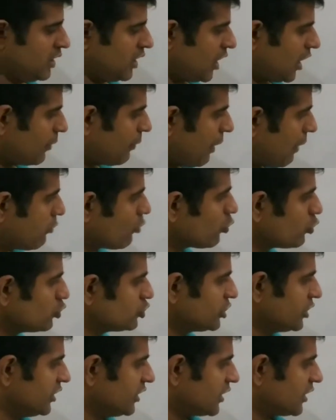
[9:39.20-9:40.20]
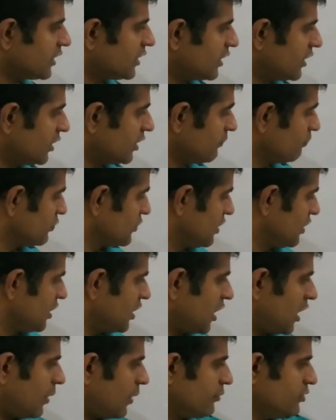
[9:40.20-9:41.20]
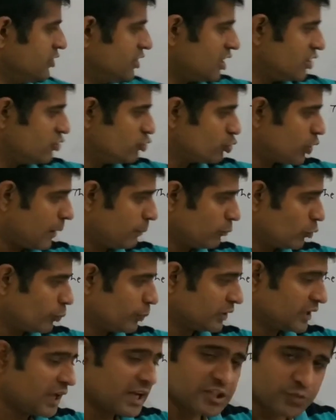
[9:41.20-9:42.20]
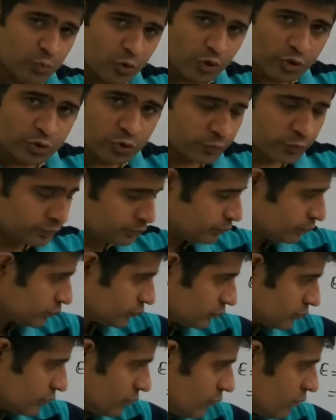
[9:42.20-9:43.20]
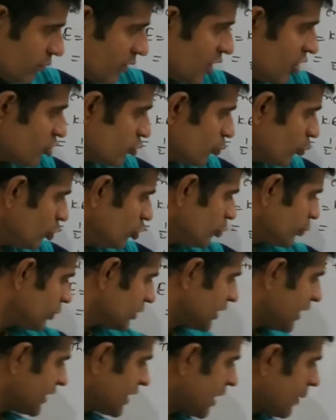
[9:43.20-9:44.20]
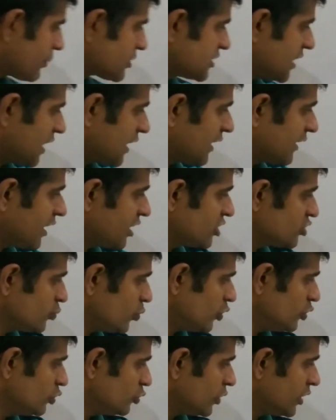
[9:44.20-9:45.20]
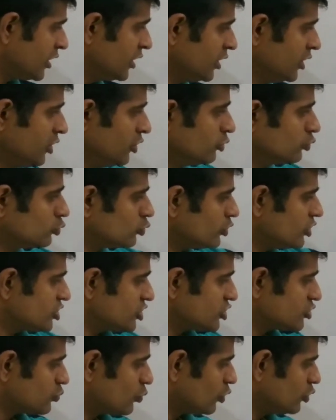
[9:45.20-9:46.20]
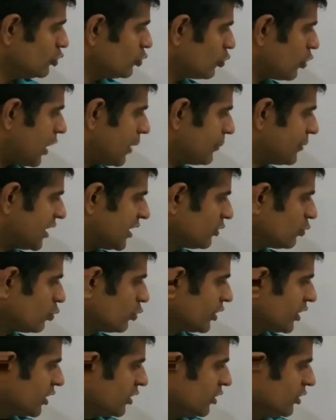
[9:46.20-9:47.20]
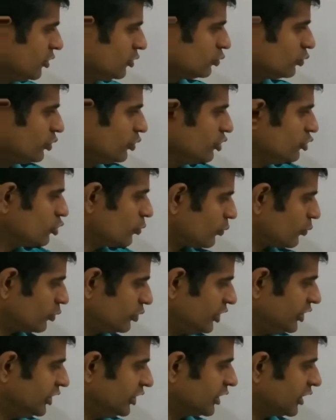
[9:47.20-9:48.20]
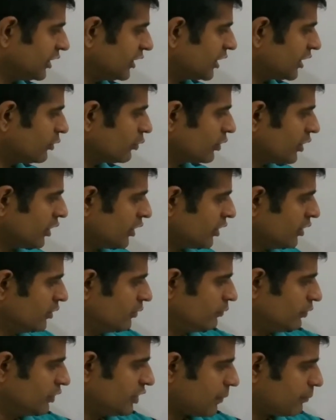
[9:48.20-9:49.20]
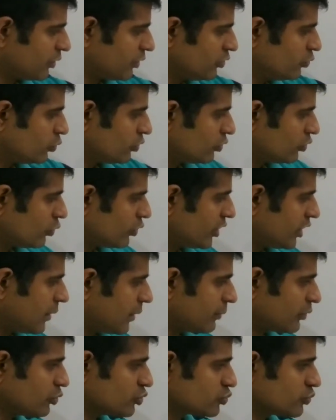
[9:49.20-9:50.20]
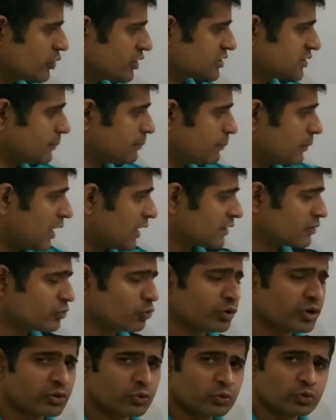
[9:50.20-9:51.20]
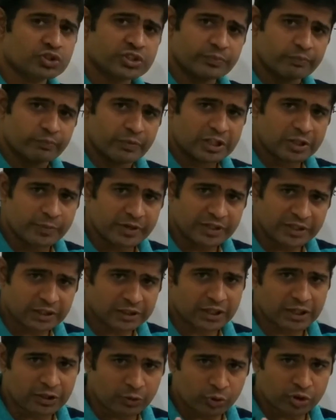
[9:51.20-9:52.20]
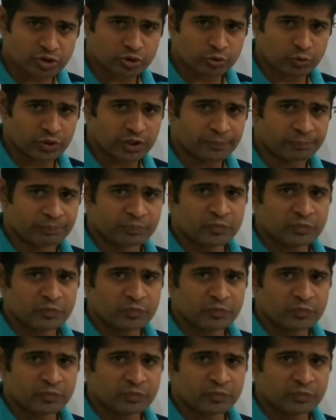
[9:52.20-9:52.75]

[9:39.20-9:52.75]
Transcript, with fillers: अब आपको कुछ नहीं करना है अब ये यू आपको पता है स्मॉल यू स्मॉल यू पता है यहाँ पर सारा क्या स्मॉल यू है इस स्मॉल यू को आप यहाँ रखोगे तो डी अपॉन डी डीटा निकालोगे फिर यहाँ पर यू रखोगे यहाँ पर यू स्क्वायर सब मान रखोगे और कुछ मैथमेटिकल कैलकुलेशन होगी